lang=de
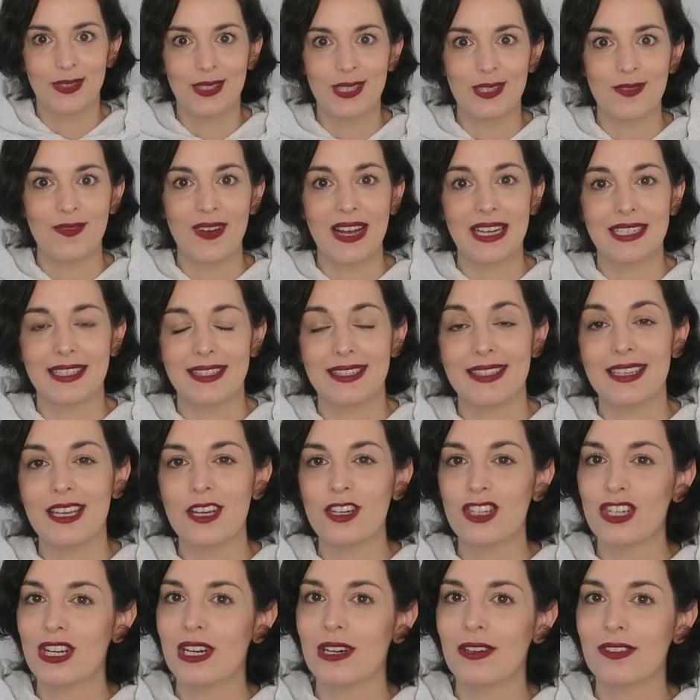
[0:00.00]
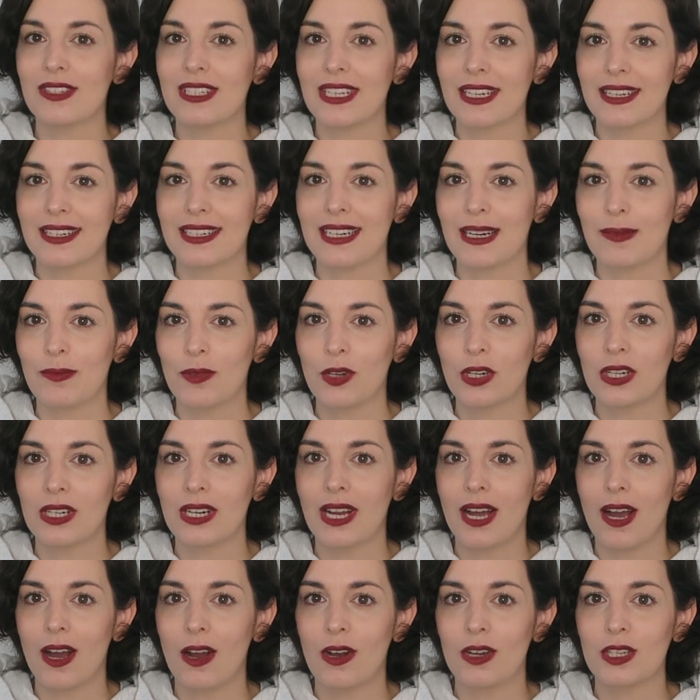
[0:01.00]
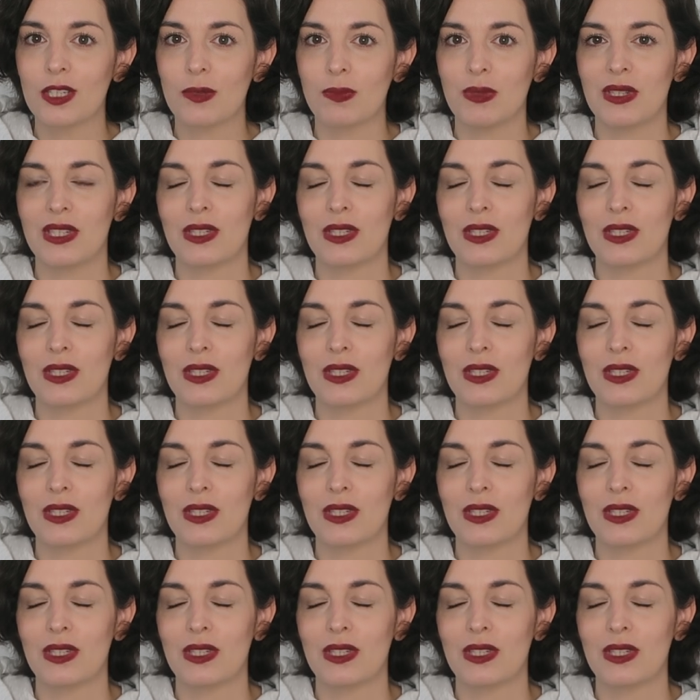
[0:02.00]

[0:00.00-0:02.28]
Und sie wachsen sehr schnell aus ihren Klamotten raus,